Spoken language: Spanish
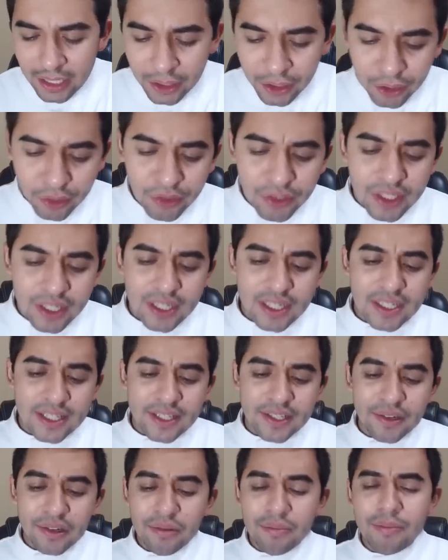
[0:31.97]
Entonces
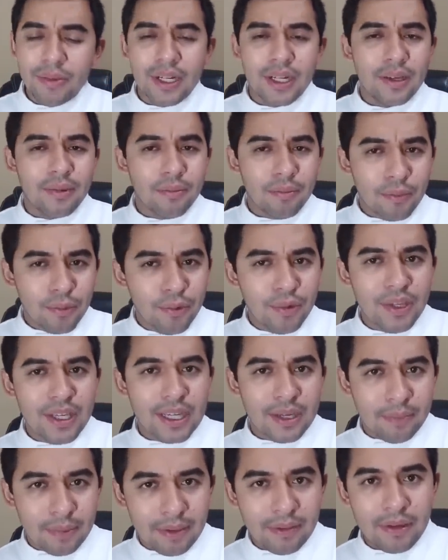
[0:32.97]
este hombre
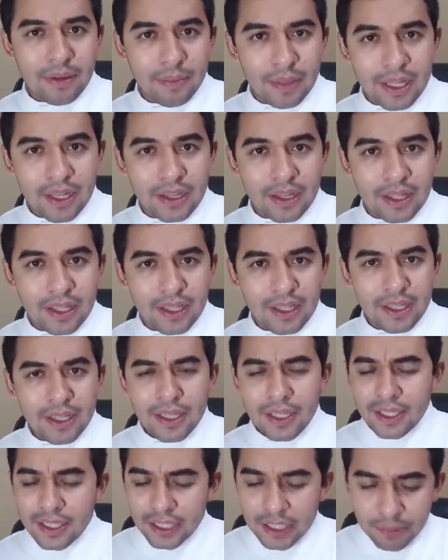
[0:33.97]
muy
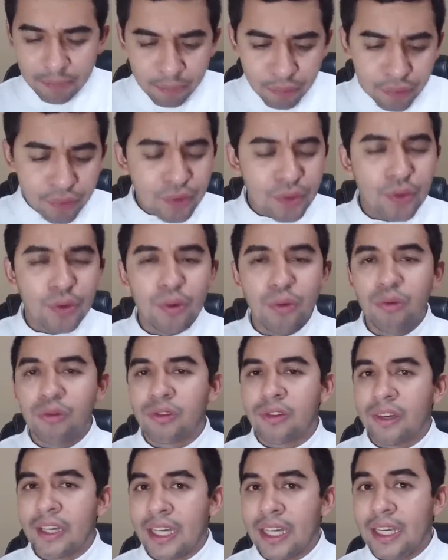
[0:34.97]
amablemente se puso
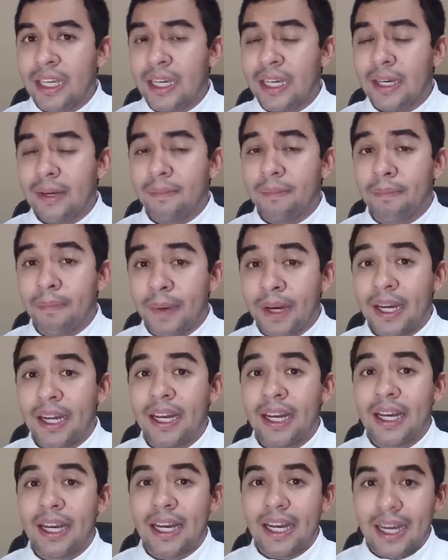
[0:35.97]
junto a ella
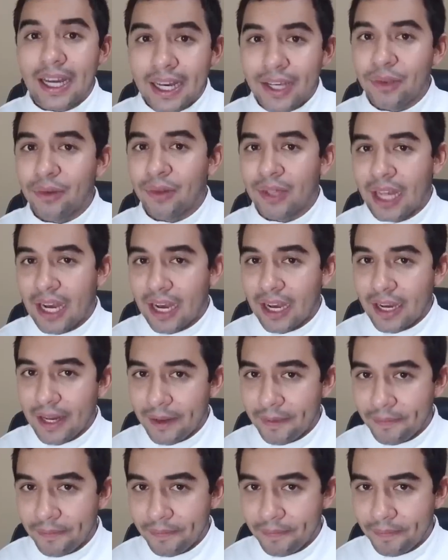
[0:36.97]
para
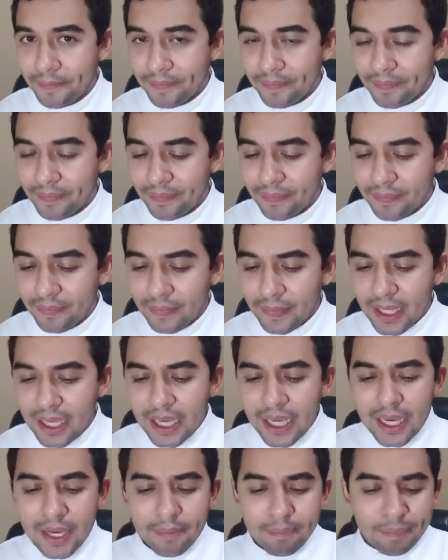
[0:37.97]
ayudarle.
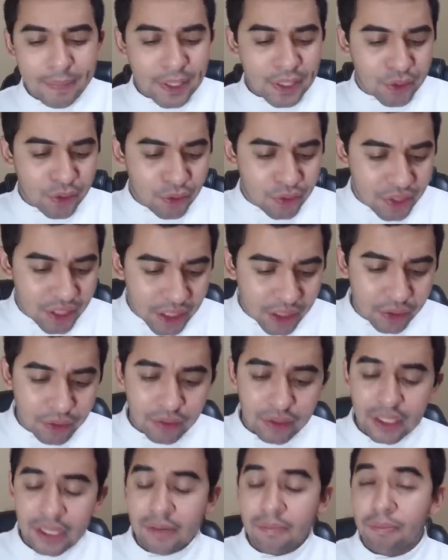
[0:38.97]
Pasó
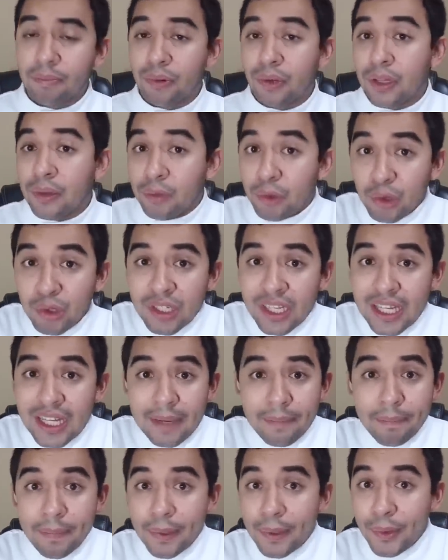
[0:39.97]
cierto tiempo de
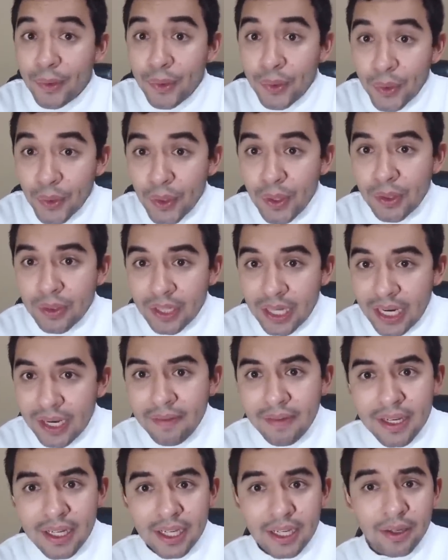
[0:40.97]
búsqueda, pero no
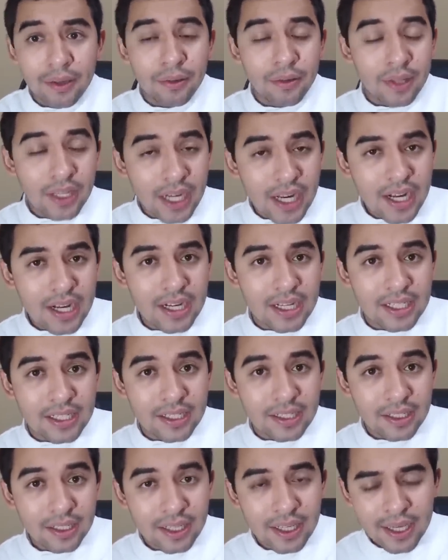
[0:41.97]
lograban
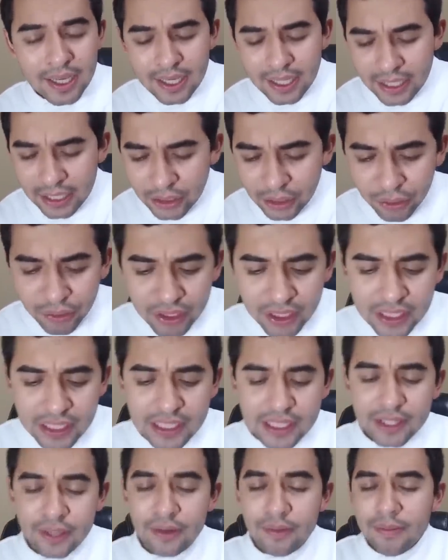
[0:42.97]
encontrarlas. Entonces
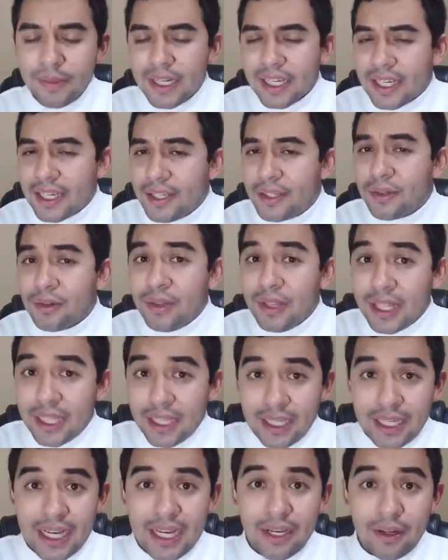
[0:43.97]
este hombre quiso
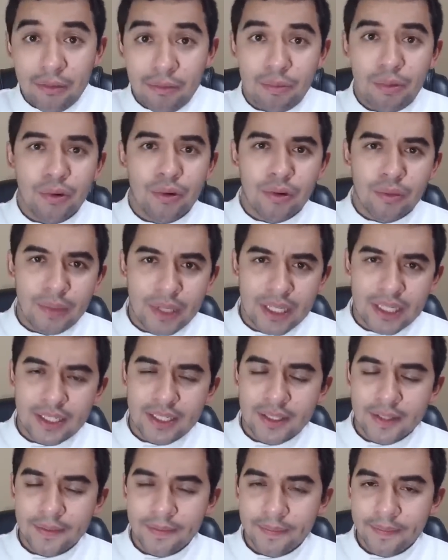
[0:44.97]
indagar un poco
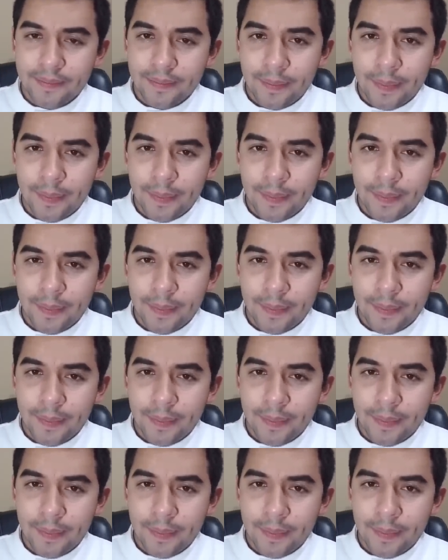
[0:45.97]
más.